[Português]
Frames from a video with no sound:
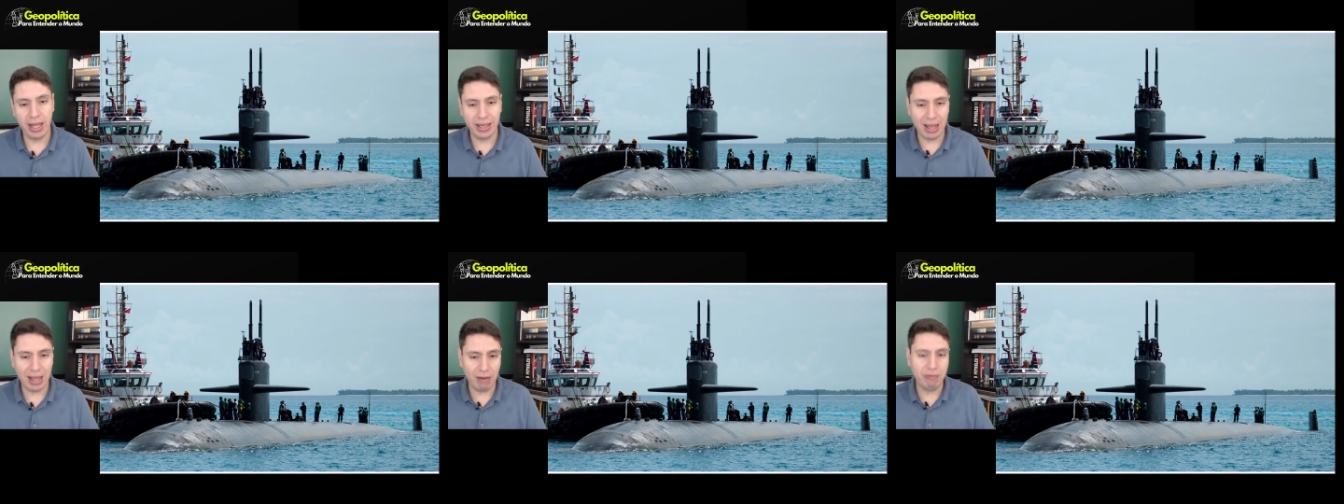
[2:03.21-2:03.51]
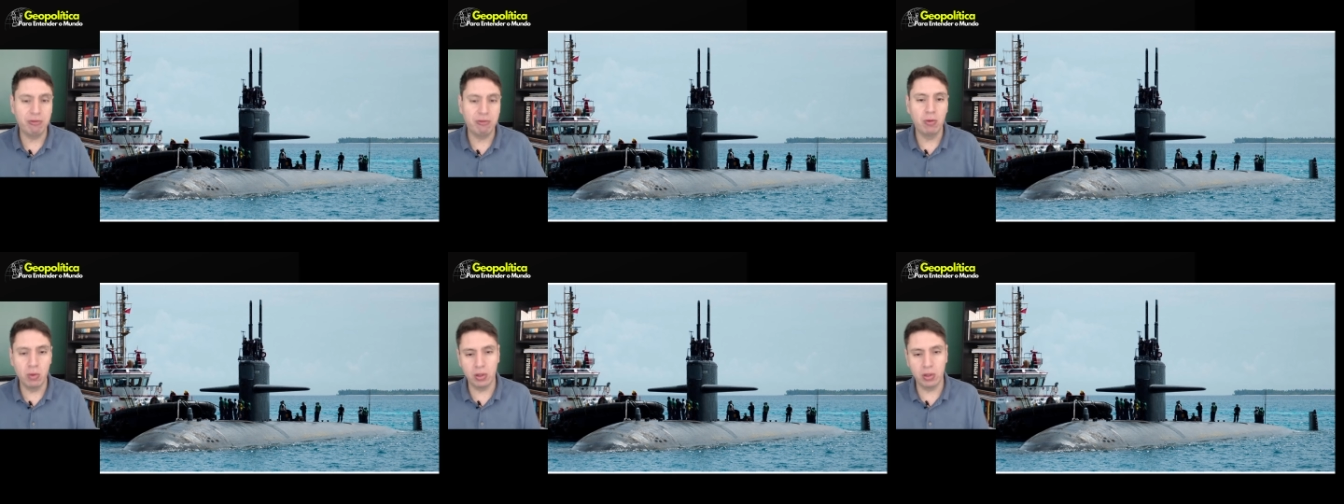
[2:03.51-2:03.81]
Da
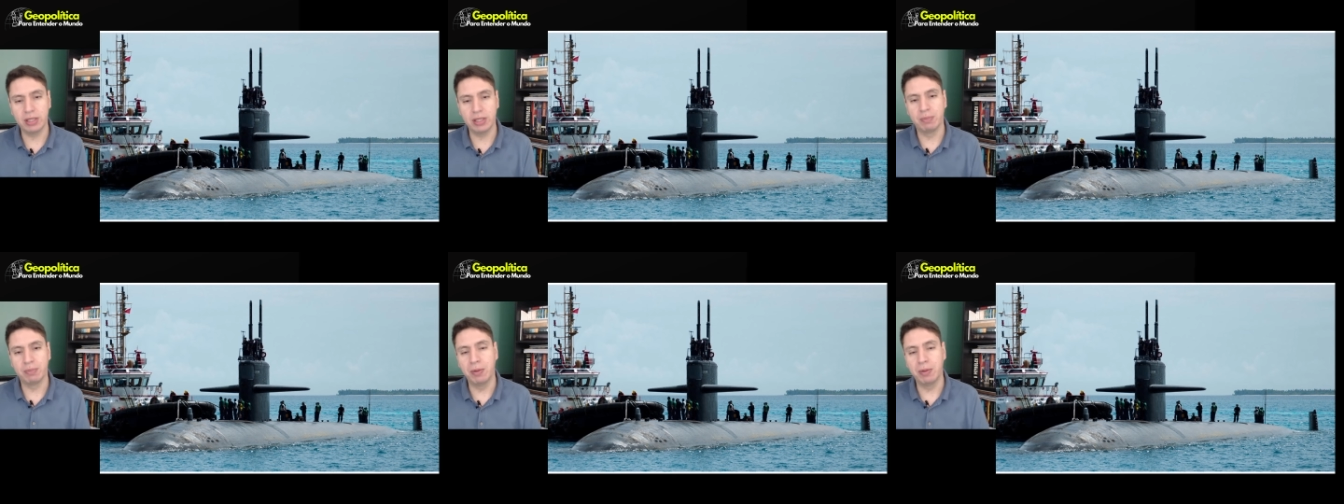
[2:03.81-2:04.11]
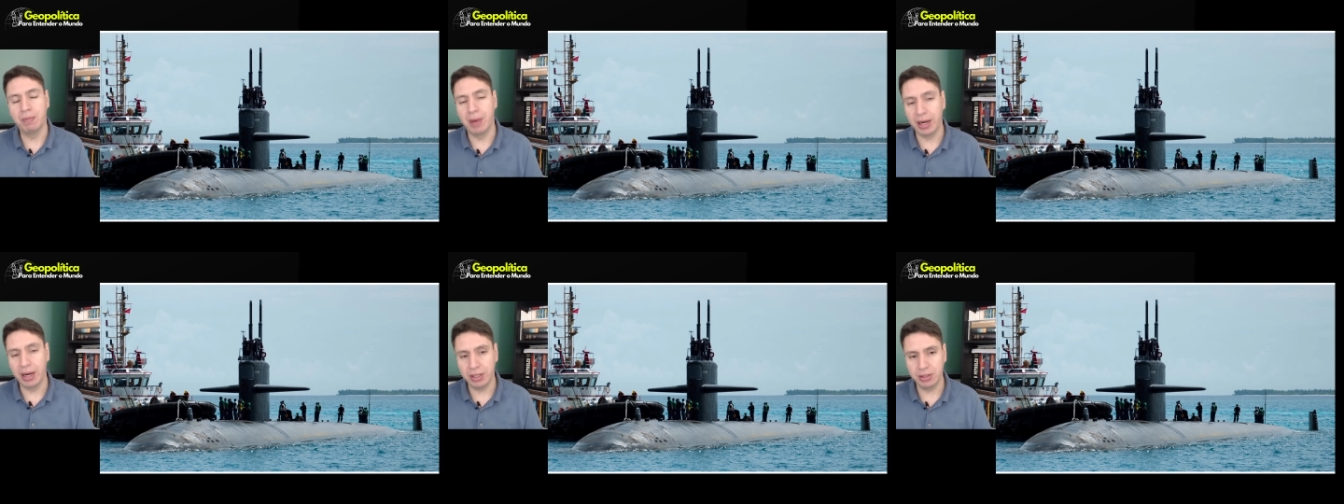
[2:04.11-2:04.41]
força por
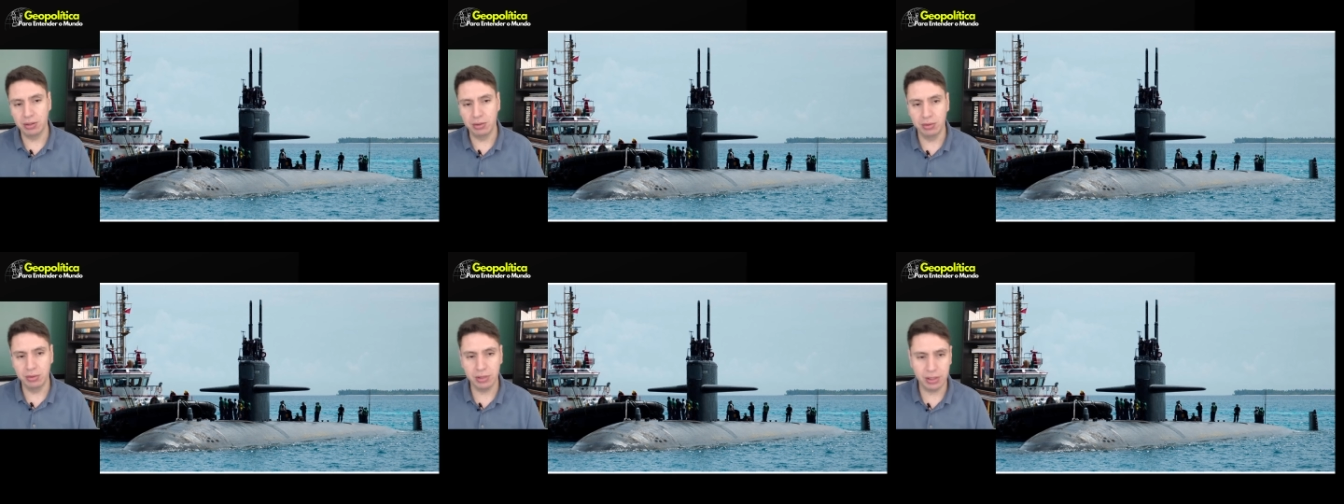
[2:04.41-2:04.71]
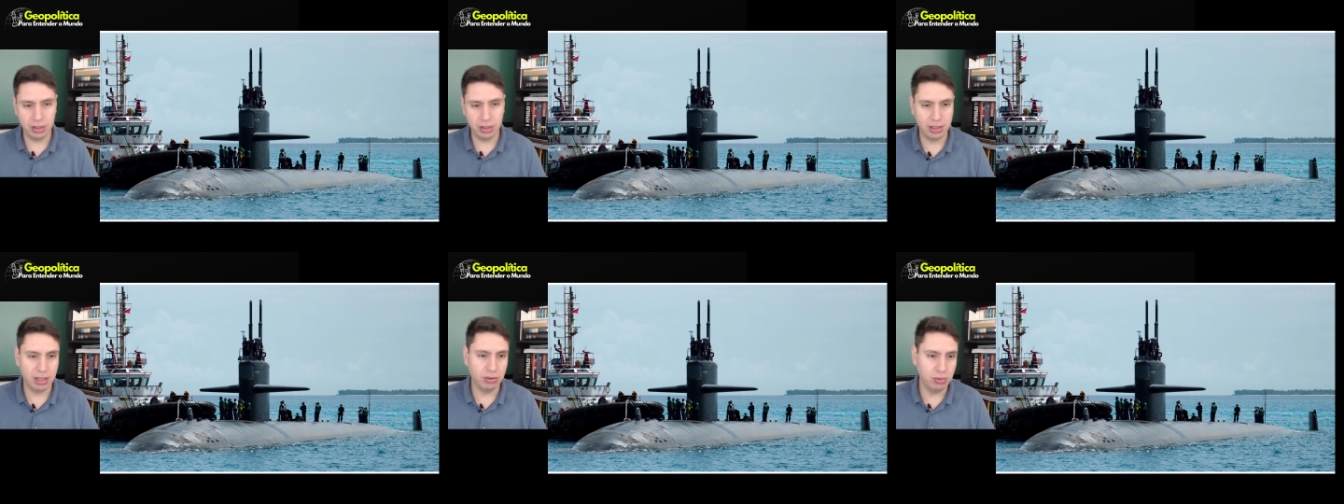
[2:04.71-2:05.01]
parte dos
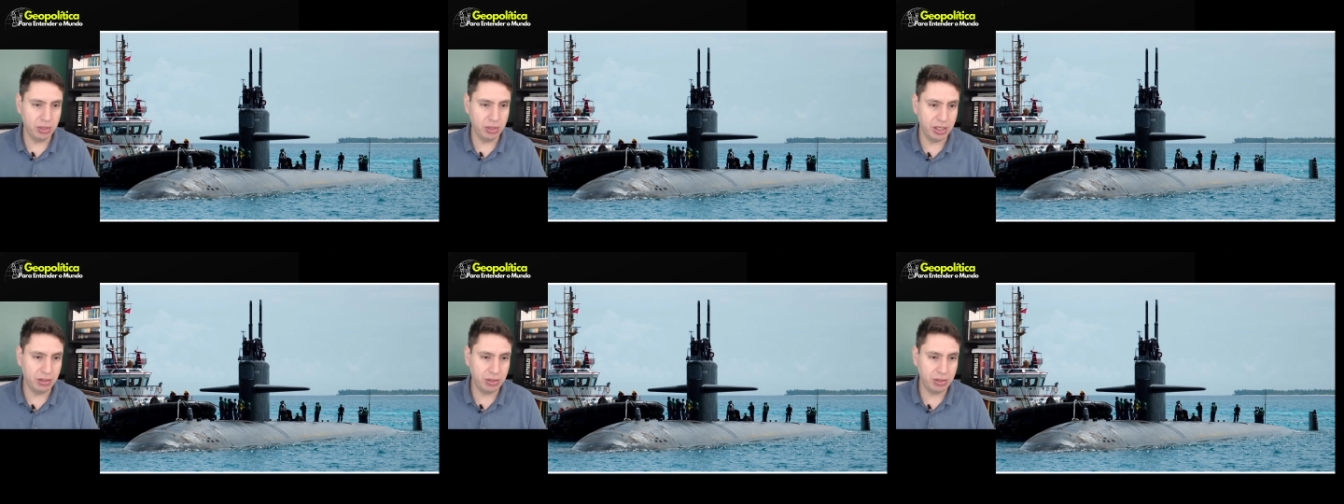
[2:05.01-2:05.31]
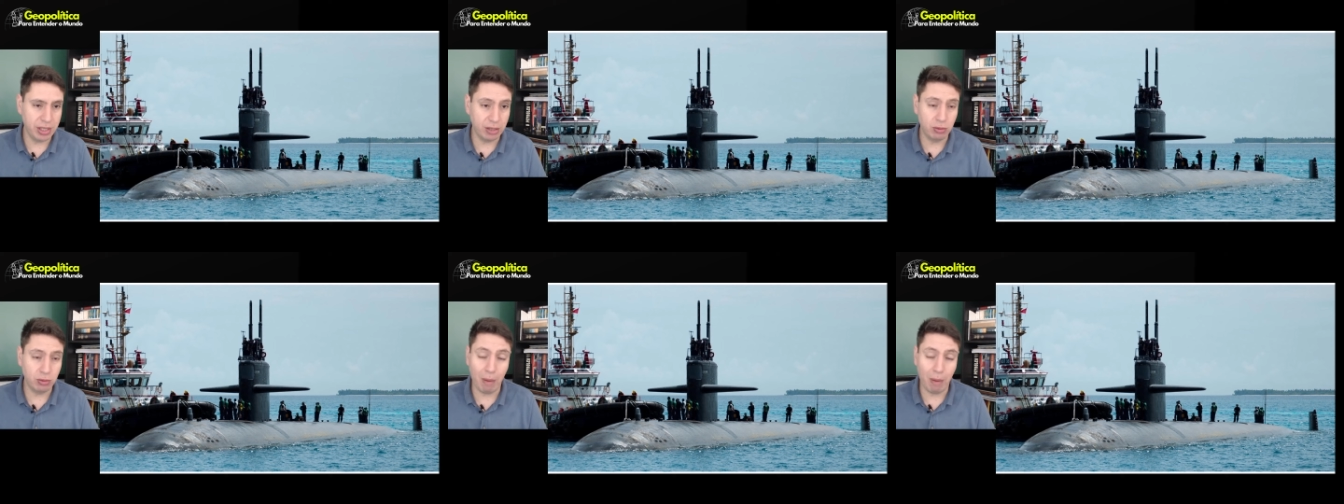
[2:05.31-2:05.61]
Estados Unidos
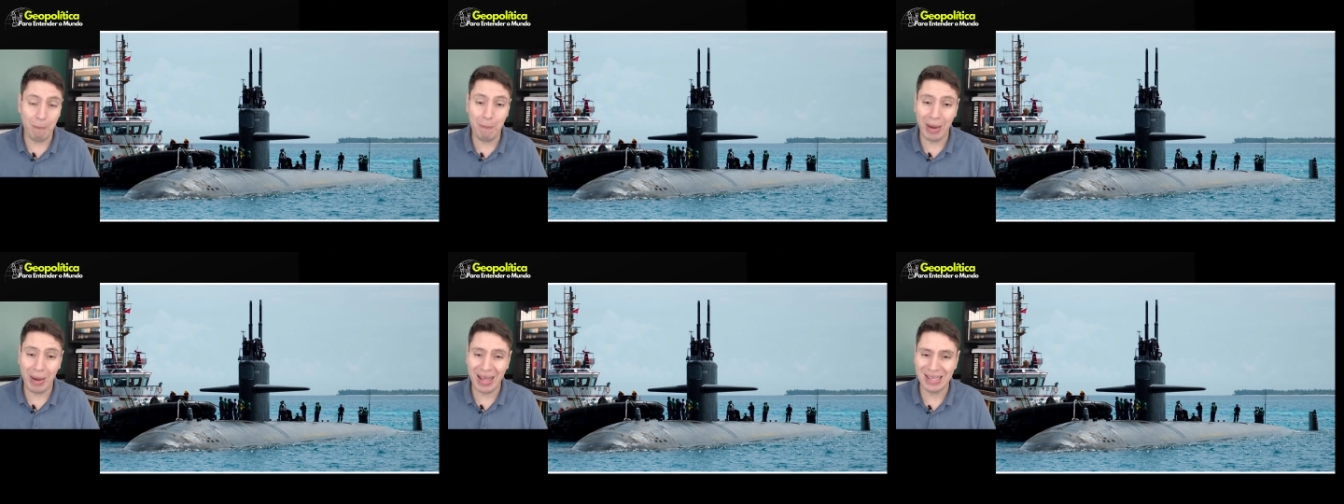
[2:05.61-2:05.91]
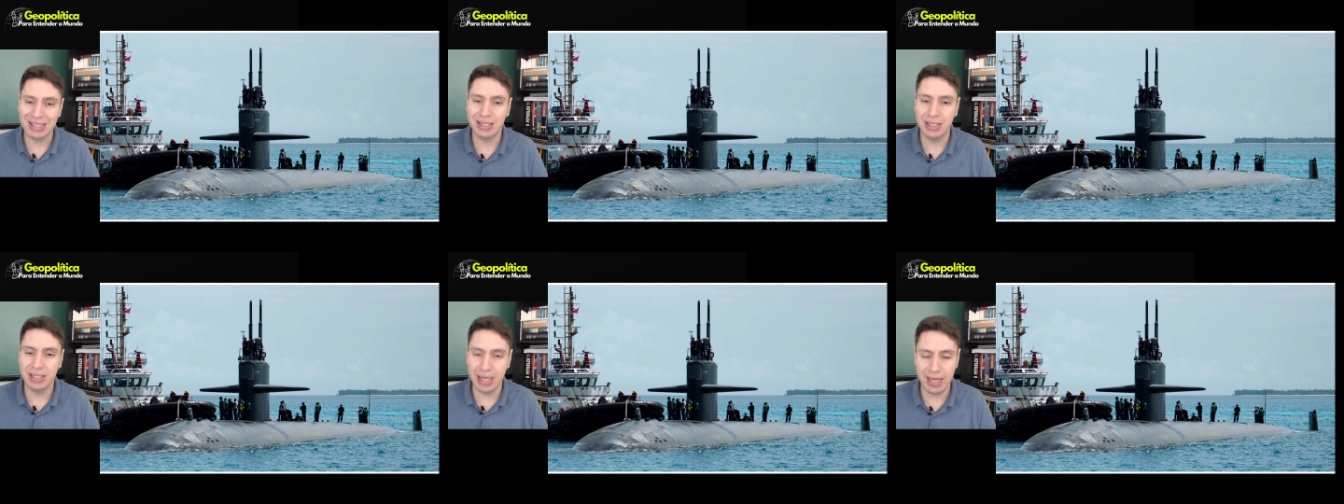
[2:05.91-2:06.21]
e a sua
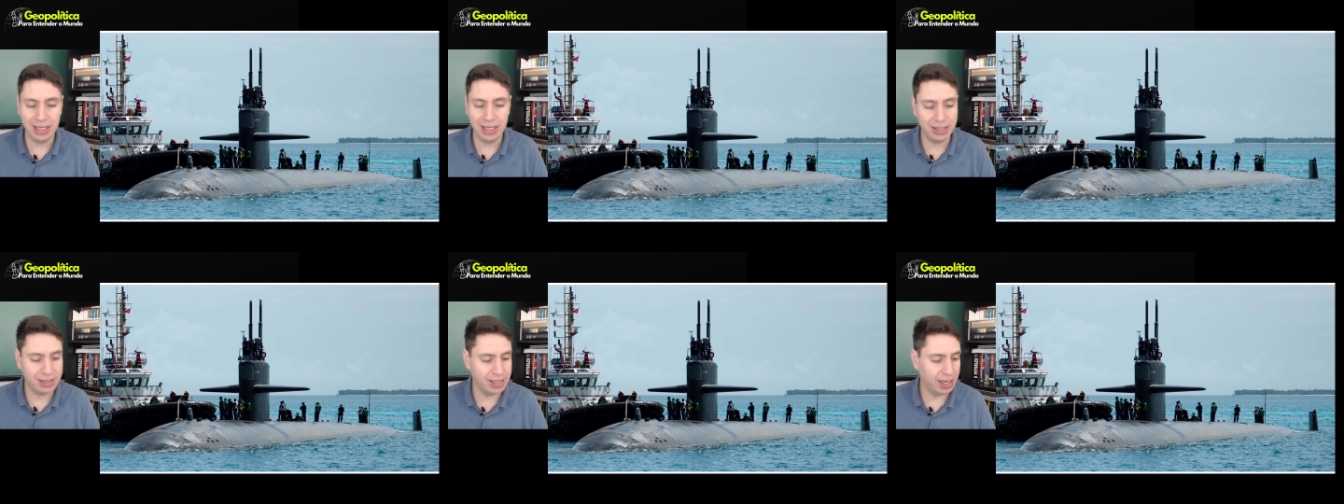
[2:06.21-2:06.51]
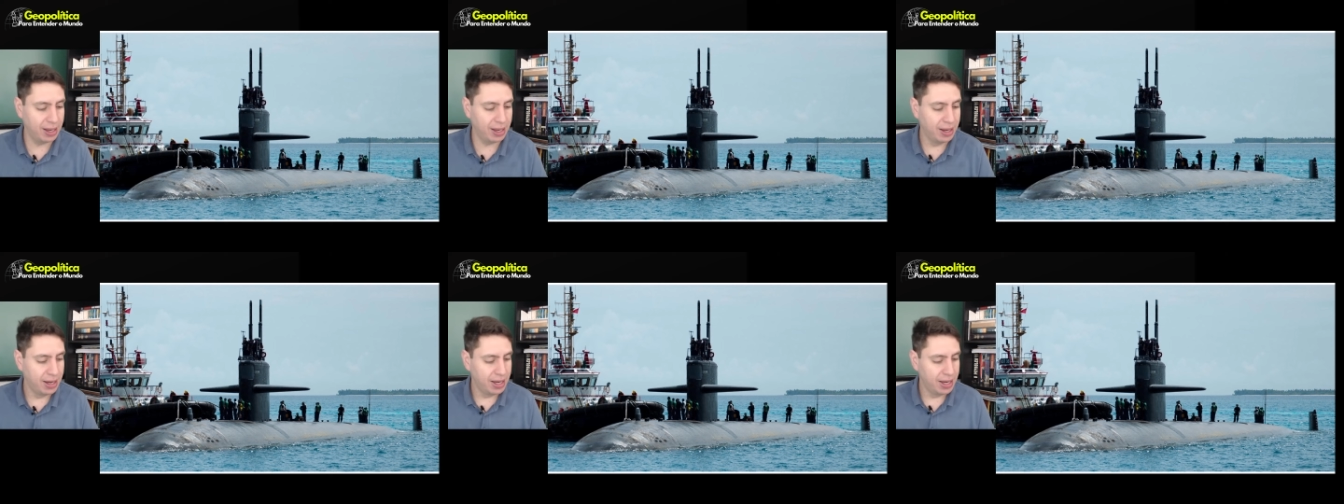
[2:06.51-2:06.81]

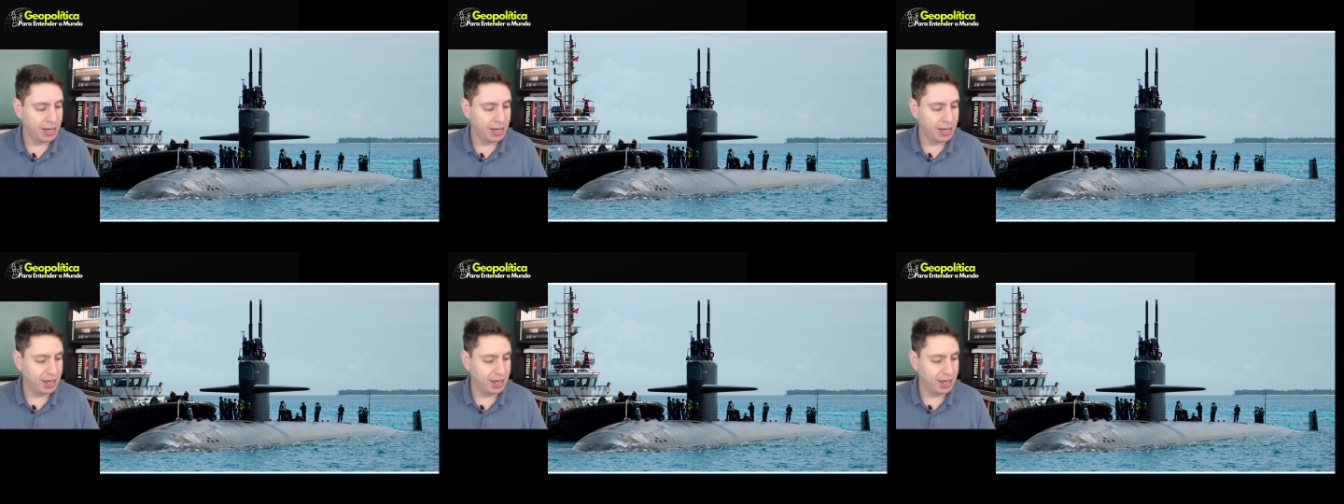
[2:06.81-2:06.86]
presença